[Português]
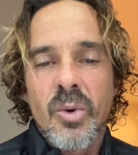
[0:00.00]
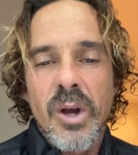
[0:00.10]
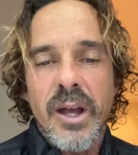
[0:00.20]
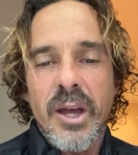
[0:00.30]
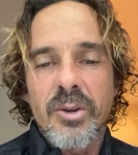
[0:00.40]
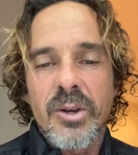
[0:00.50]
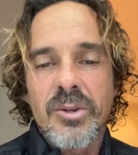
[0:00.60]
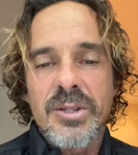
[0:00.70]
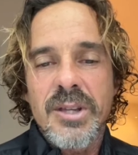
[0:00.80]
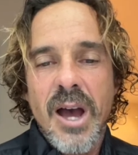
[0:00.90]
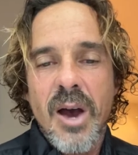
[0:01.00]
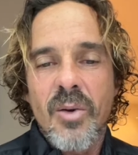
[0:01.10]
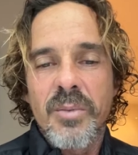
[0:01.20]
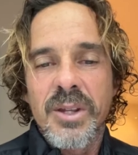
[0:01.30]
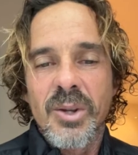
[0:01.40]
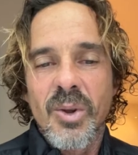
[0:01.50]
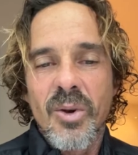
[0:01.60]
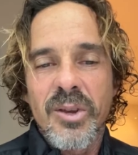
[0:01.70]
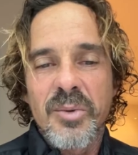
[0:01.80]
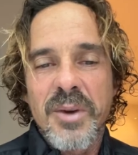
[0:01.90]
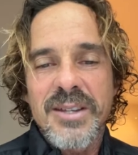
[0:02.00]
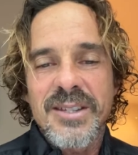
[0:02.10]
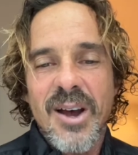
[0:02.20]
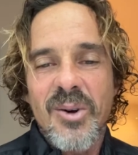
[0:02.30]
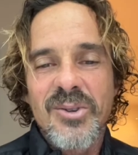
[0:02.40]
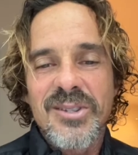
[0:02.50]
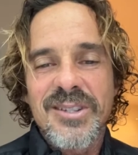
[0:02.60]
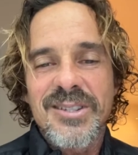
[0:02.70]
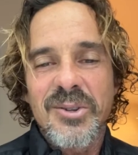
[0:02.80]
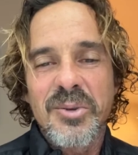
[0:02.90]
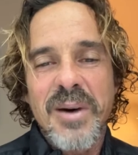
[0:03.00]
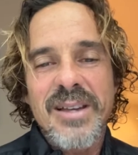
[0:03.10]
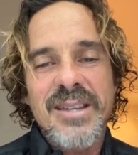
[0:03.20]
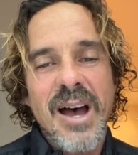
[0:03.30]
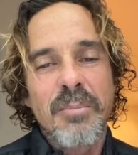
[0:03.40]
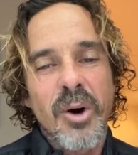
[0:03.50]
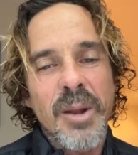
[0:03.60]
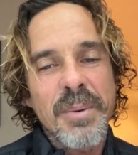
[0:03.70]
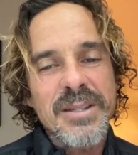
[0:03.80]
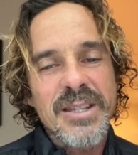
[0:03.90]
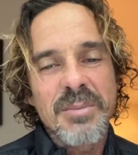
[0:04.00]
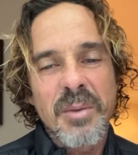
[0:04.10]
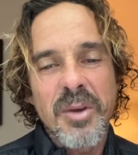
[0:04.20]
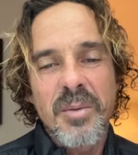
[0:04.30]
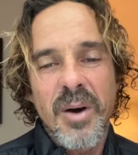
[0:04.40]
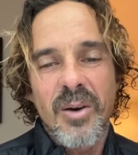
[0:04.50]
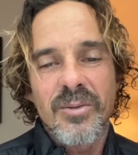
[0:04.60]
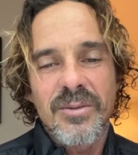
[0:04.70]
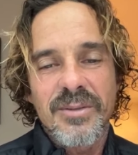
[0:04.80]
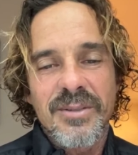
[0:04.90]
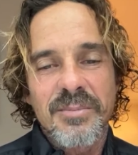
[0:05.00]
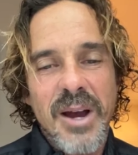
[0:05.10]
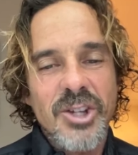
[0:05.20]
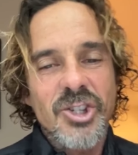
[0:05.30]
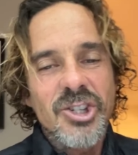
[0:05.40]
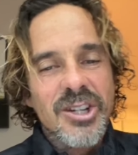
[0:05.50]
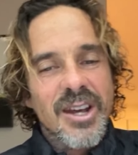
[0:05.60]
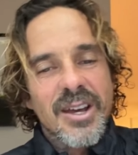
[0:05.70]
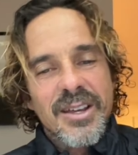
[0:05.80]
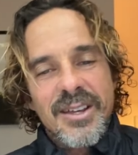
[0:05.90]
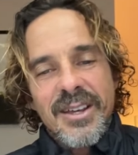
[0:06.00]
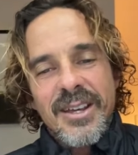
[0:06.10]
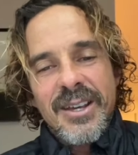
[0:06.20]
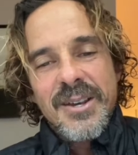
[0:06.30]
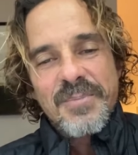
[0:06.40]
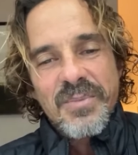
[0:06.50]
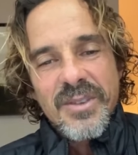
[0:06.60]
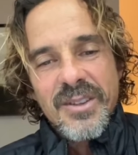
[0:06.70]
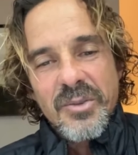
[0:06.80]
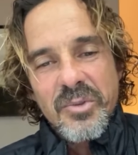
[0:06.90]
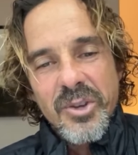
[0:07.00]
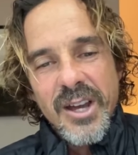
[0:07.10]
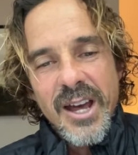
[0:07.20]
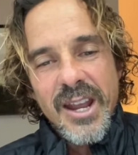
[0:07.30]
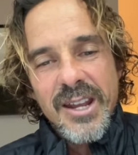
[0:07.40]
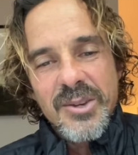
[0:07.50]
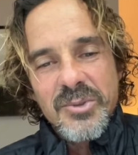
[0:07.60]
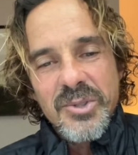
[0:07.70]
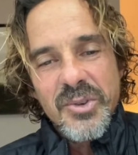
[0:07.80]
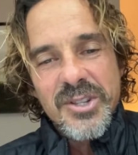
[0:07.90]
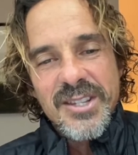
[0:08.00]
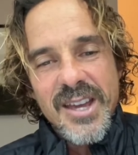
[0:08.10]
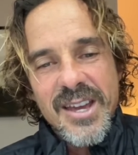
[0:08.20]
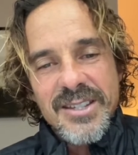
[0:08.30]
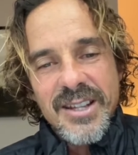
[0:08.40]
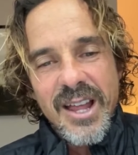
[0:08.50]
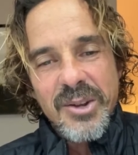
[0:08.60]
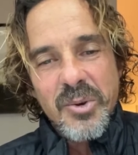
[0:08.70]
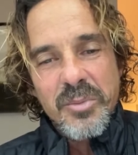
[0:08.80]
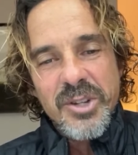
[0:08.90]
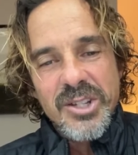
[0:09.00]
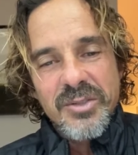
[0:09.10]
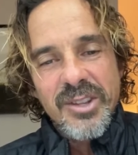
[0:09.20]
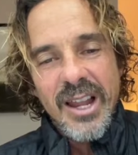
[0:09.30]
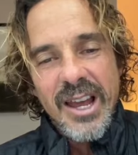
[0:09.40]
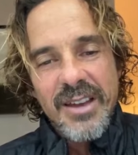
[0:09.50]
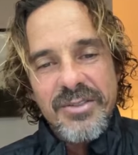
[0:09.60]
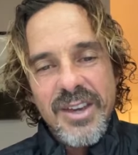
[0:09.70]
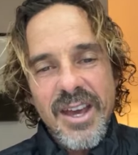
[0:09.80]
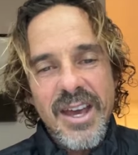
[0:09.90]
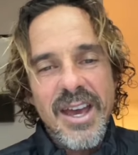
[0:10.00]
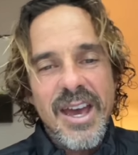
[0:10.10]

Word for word: Guga, quero negociar um mini long e uma SK11 que estão no bazar. Bora pra cima, meu irmão. Imagina. Não vou enganar nenhum de vocês. Claro que o objetivo da live